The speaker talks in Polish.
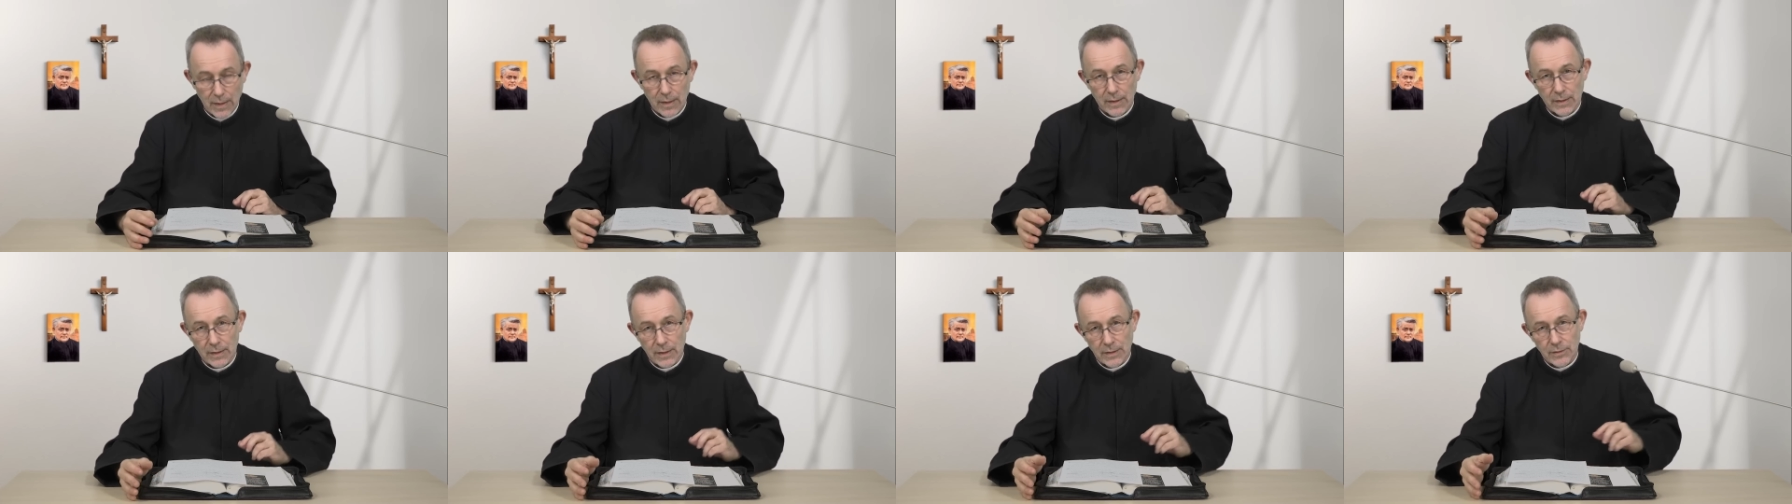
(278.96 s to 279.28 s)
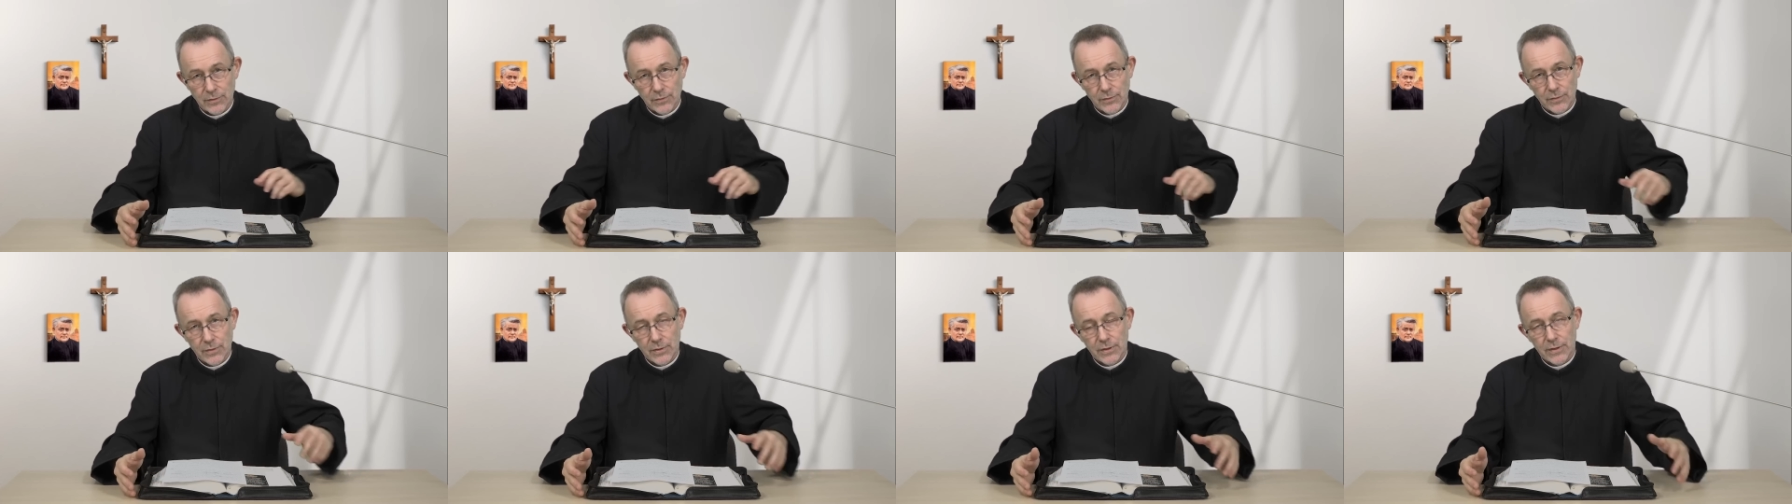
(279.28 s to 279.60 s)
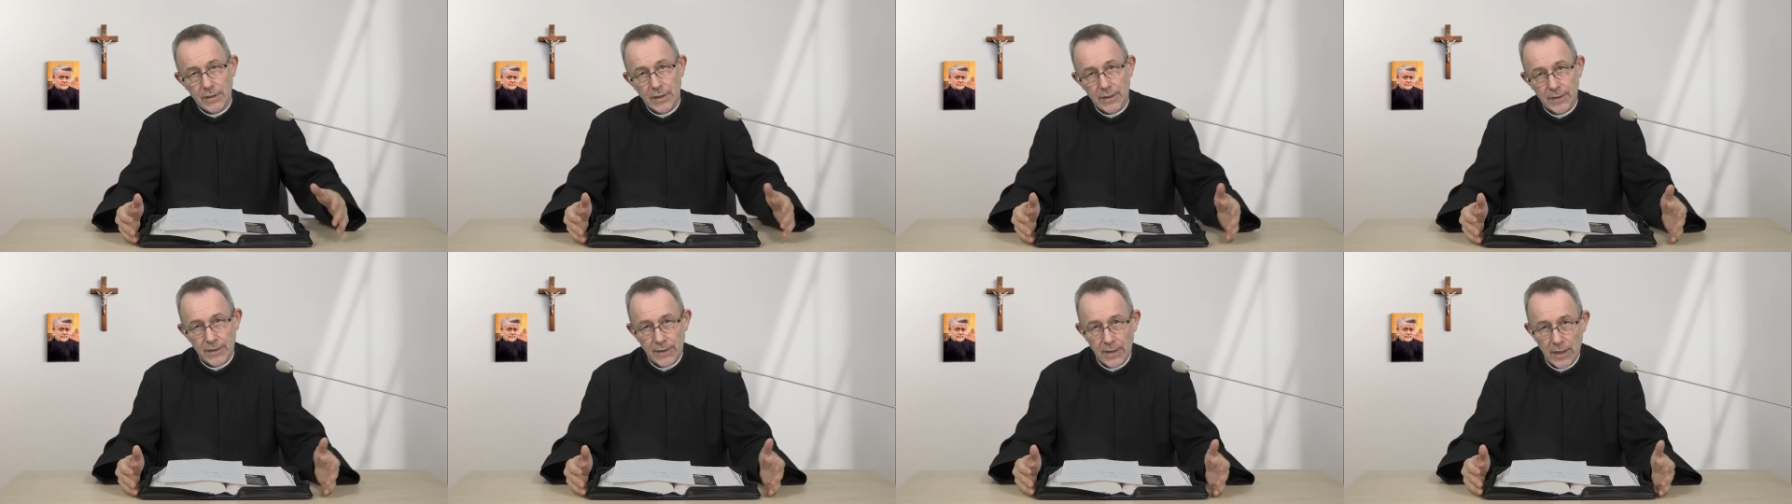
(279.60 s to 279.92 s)
Jezus
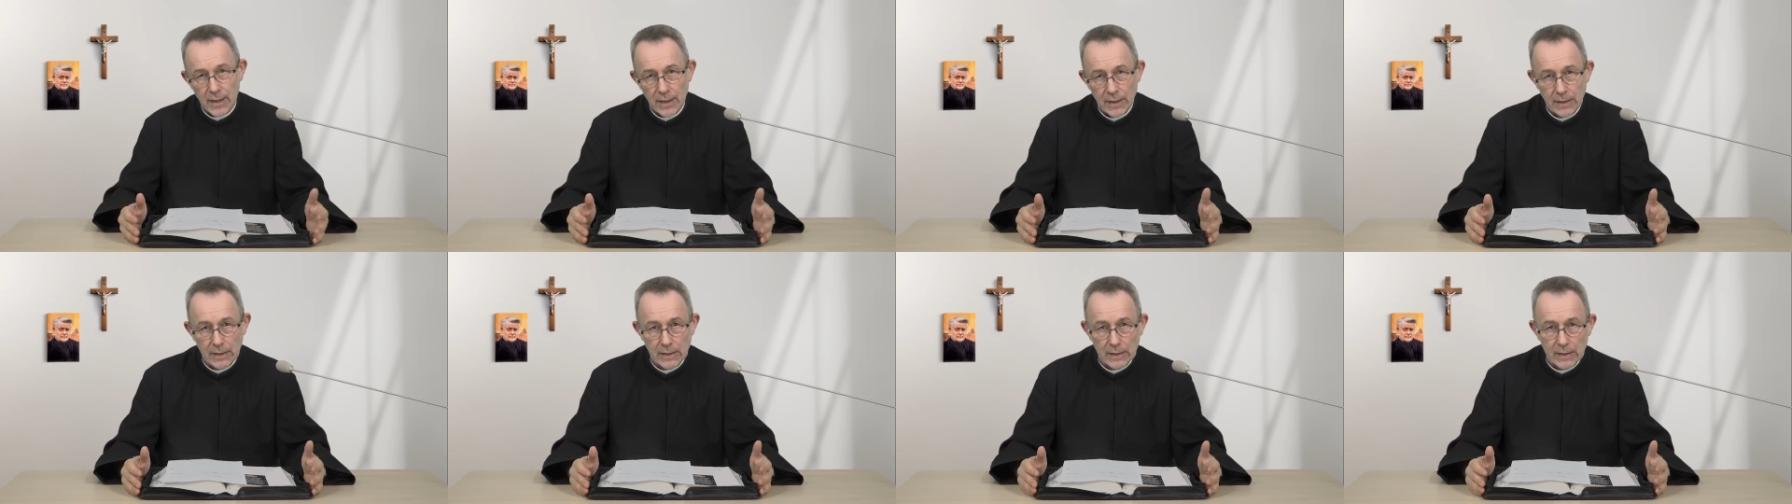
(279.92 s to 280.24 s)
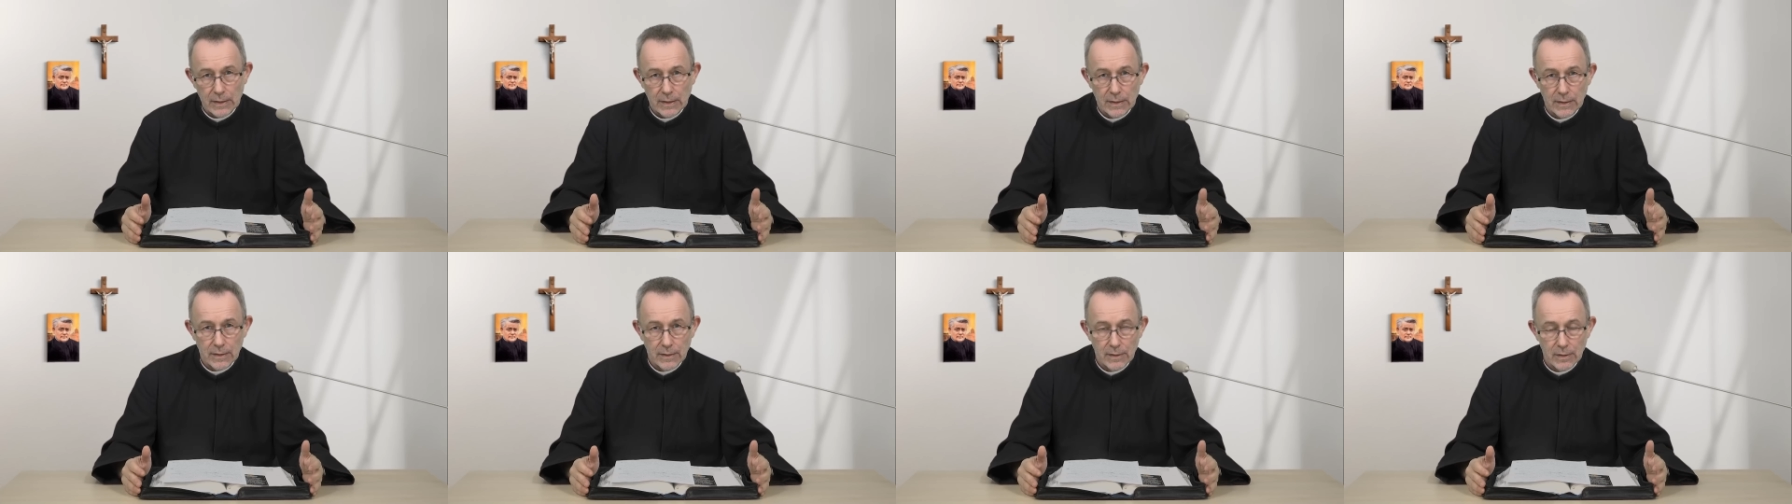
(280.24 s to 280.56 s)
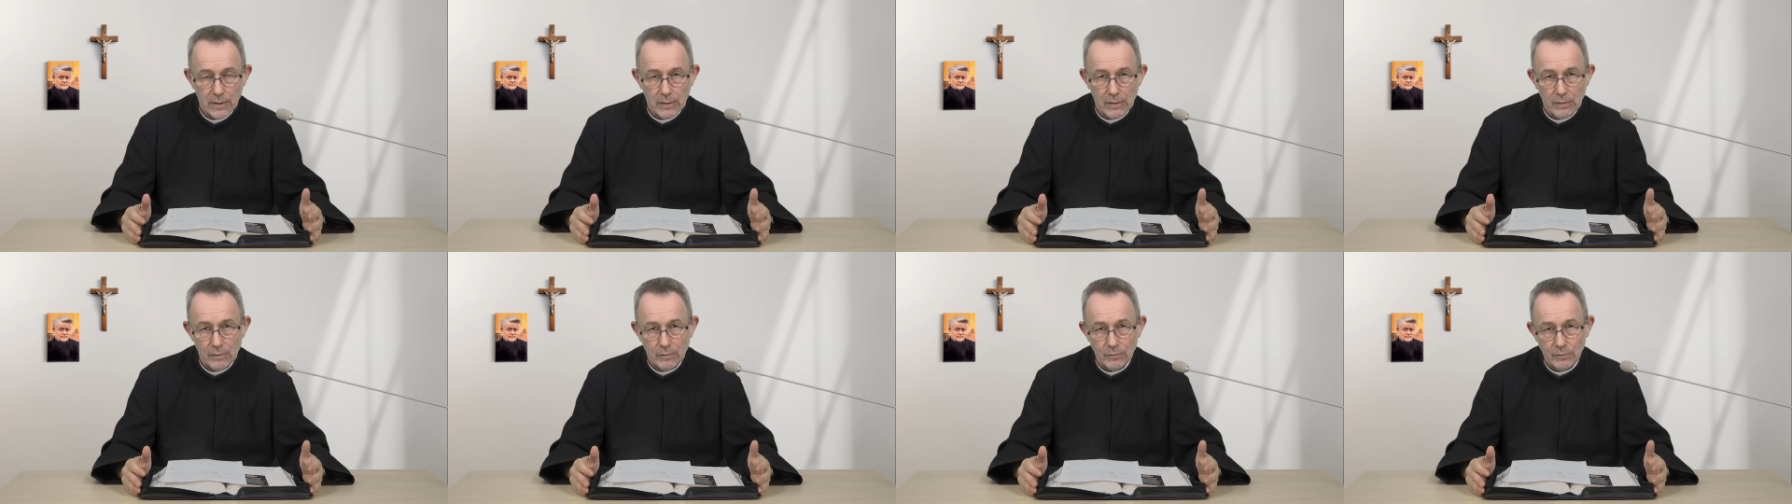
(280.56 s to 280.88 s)
jednak
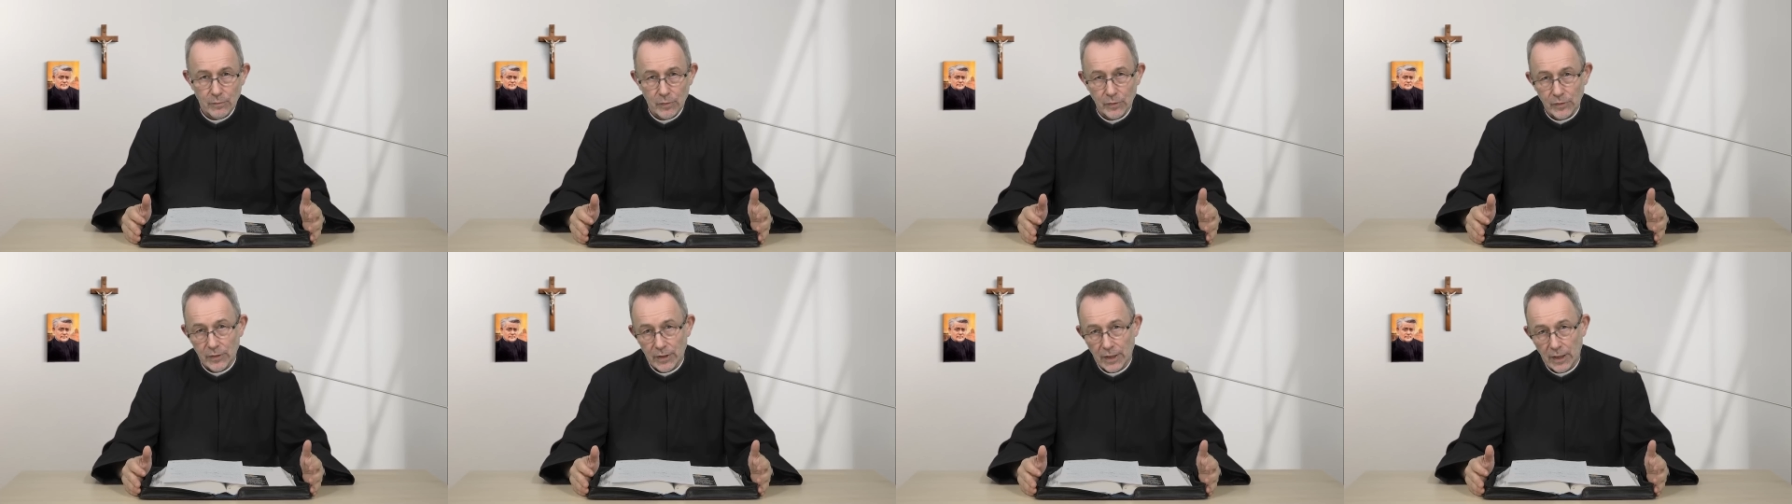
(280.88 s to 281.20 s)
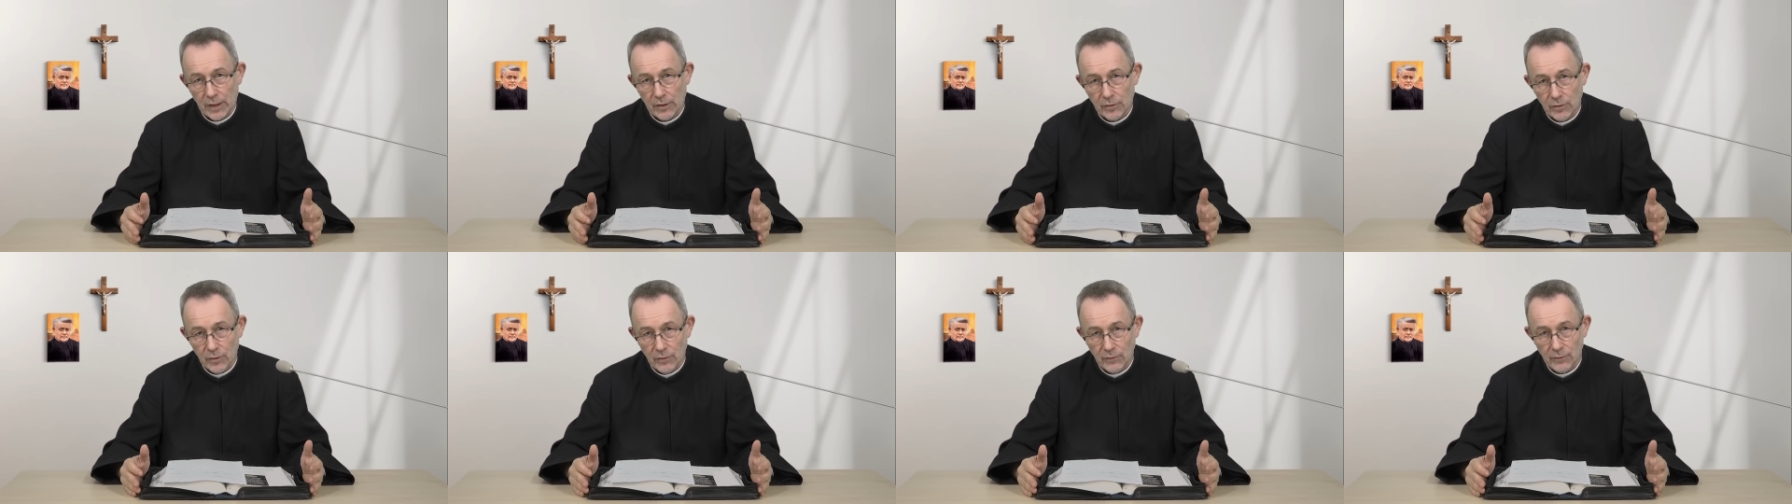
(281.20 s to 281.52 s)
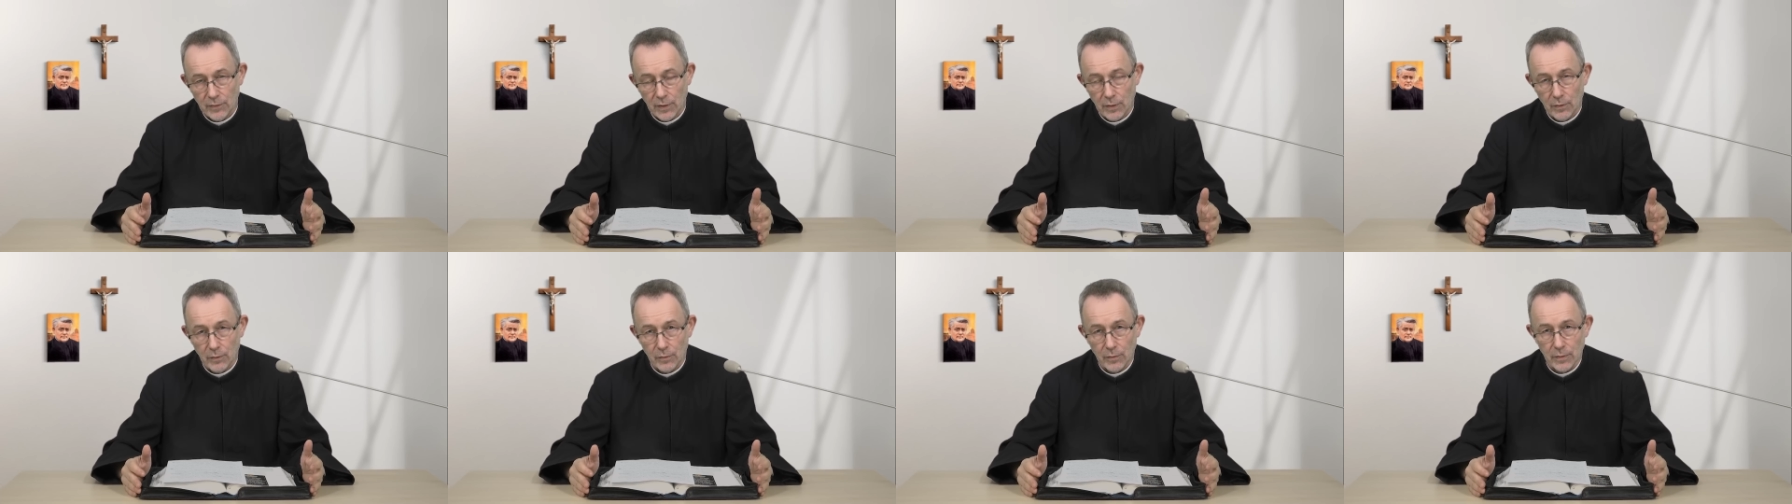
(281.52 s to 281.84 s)

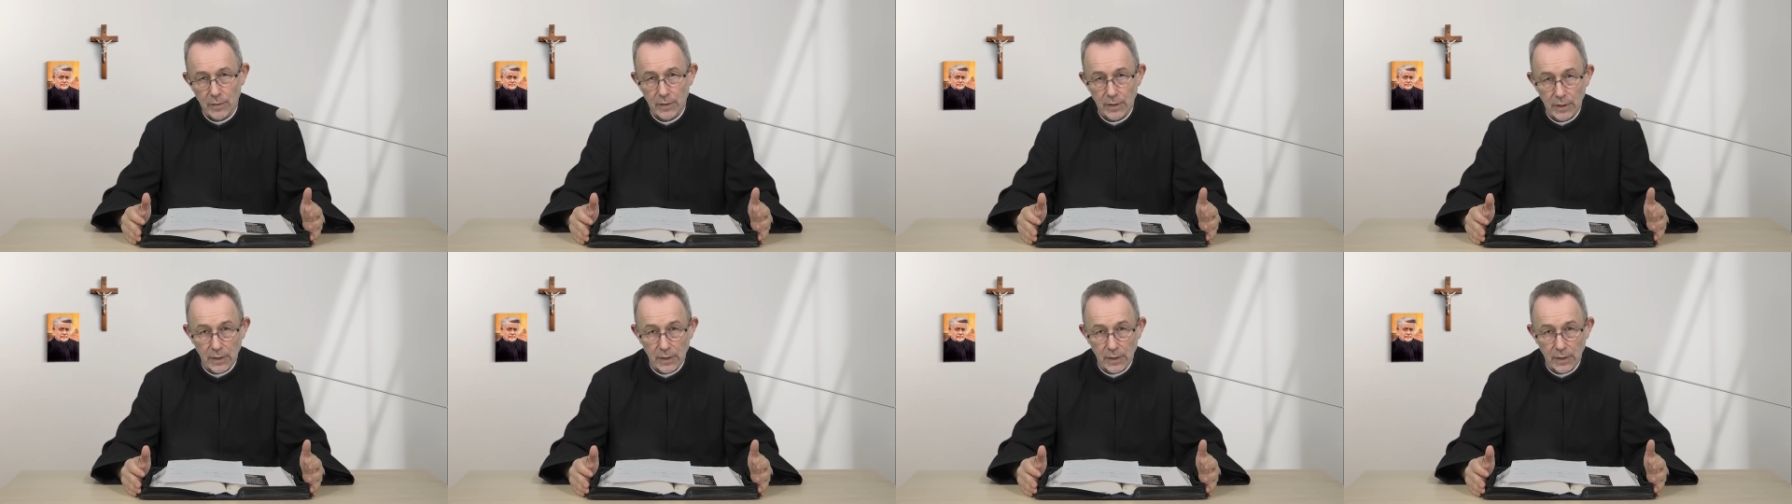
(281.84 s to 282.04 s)
potraktował